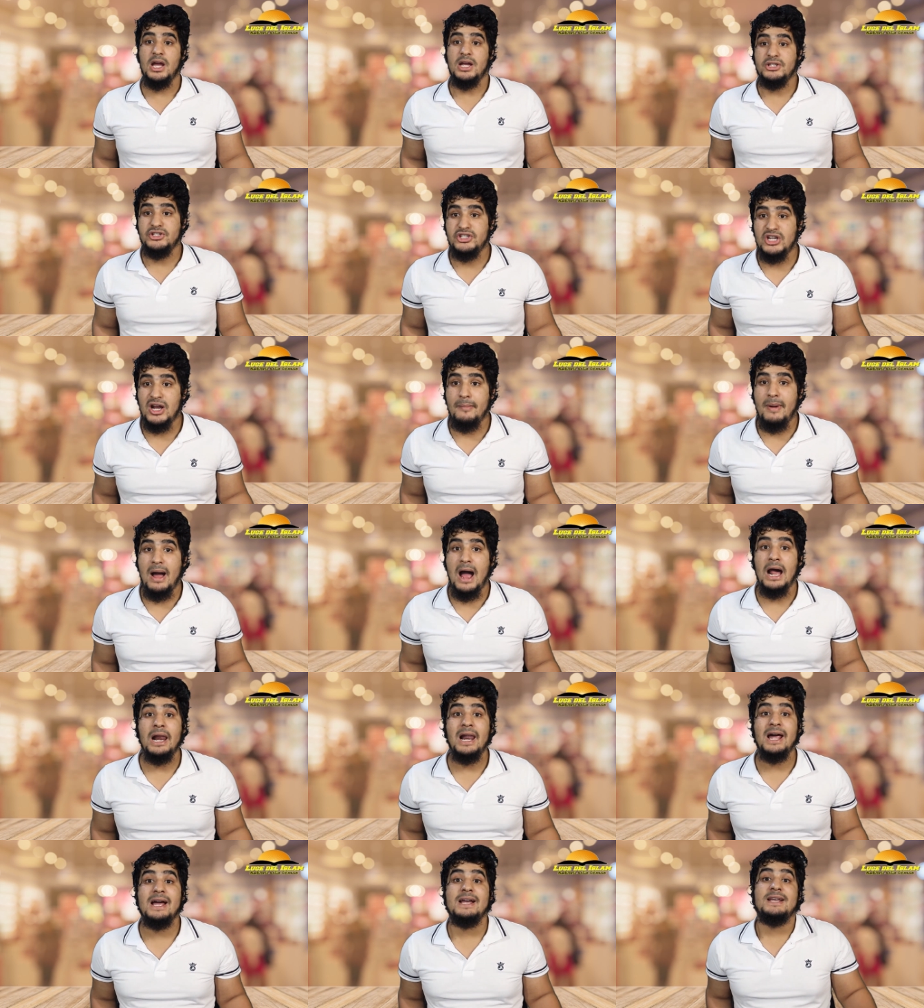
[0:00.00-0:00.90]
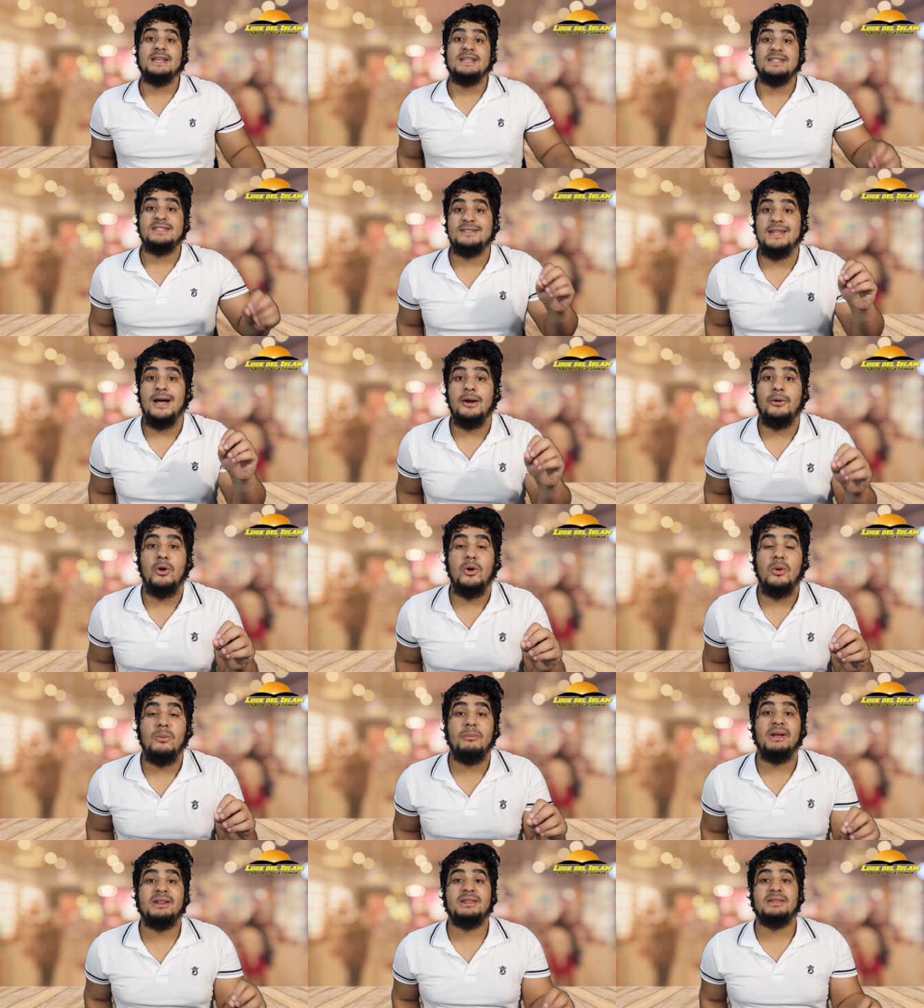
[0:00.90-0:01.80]
Jamal sta
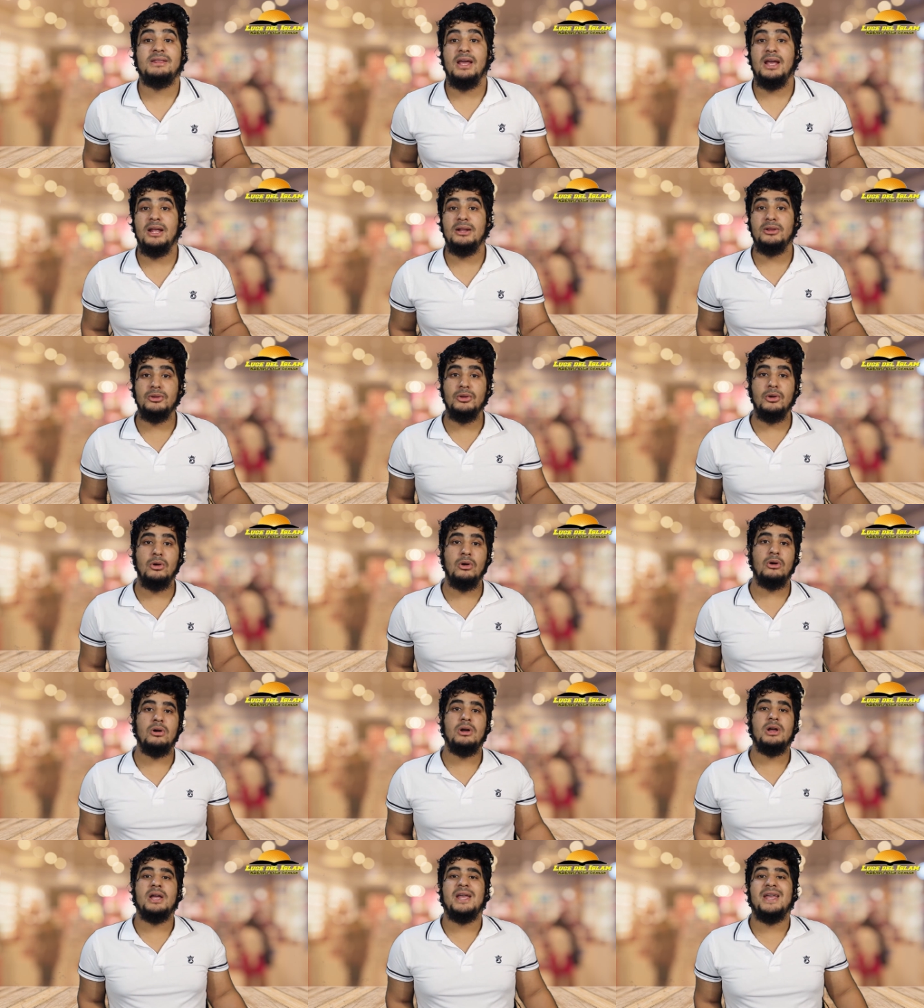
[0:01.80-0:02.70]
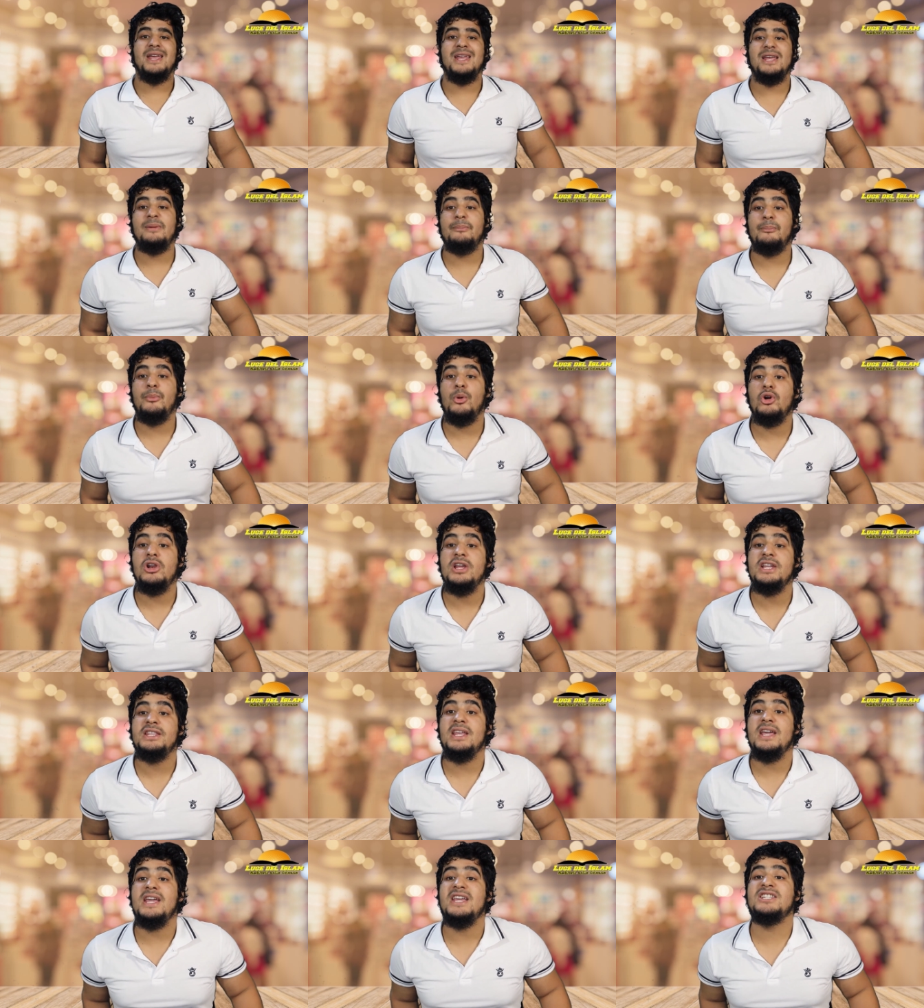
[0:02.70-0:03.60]
commettendo il
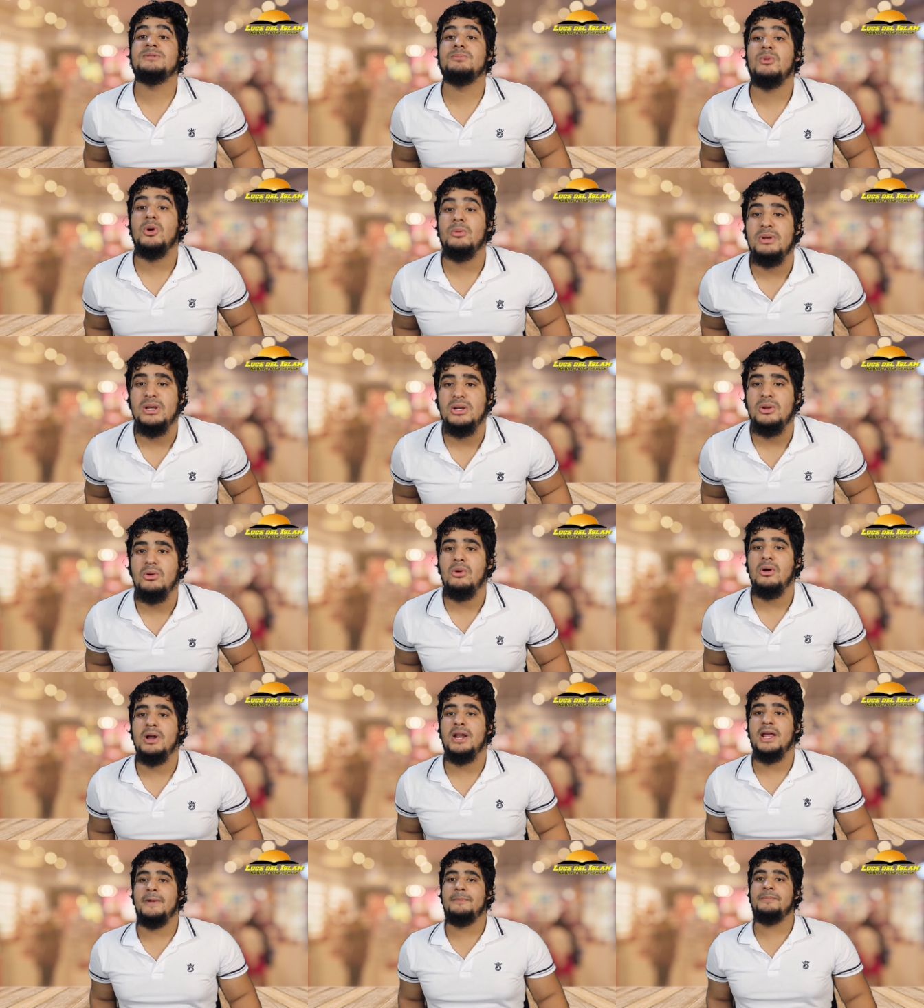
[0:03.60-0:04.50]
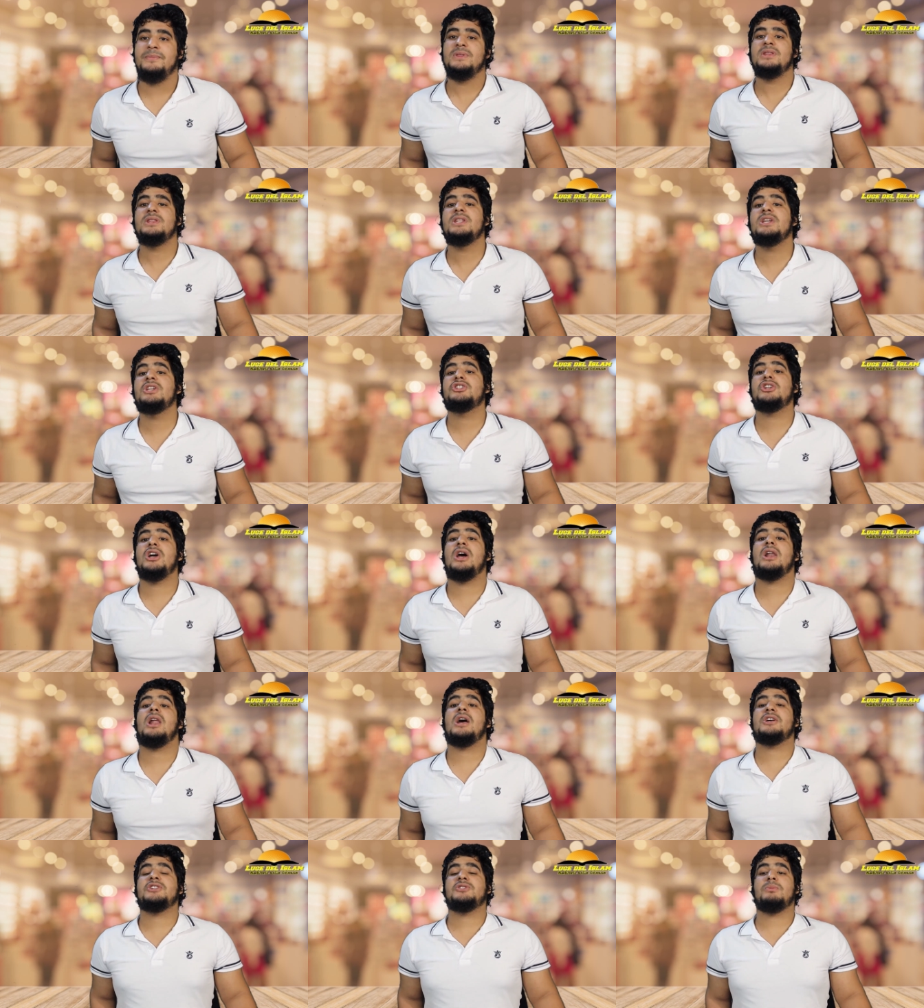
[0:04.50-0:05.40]
politeismo minore. Dice
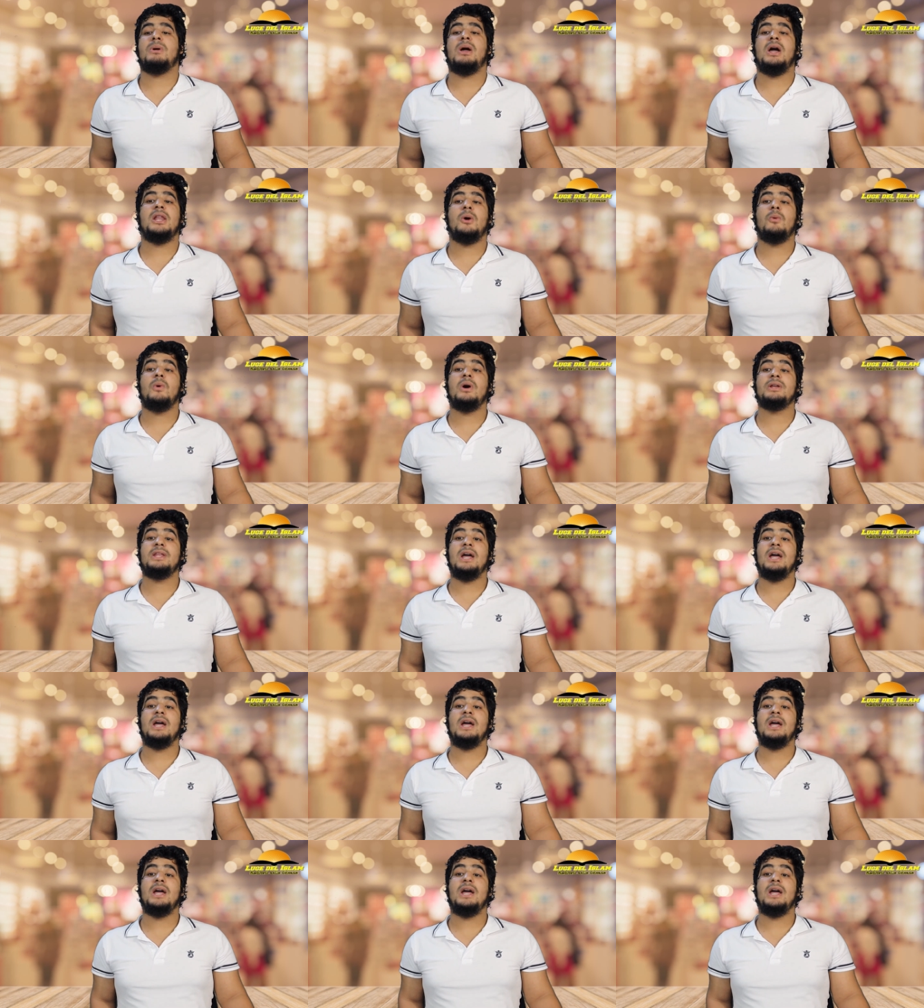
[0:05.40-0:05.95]
Allah subhanahu wa